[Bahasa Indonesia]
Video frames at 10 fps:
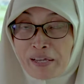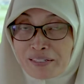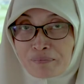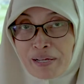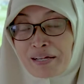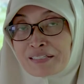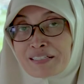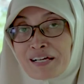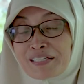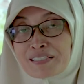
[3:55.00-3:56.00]
bareng
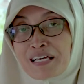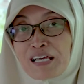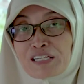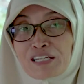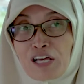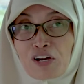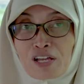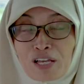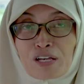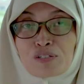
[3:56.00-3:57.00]
makannya kan nggak ada yang
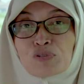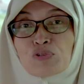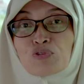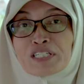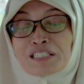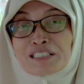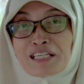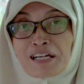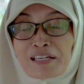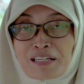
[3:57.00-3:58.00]
duluin
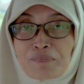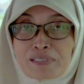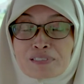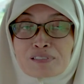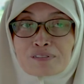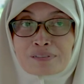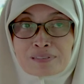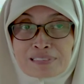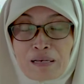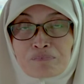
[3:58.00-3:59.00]
ya karena pasti
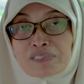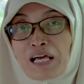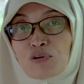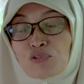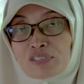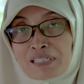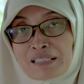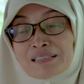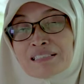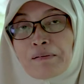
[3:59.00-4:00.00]
jam sahur dan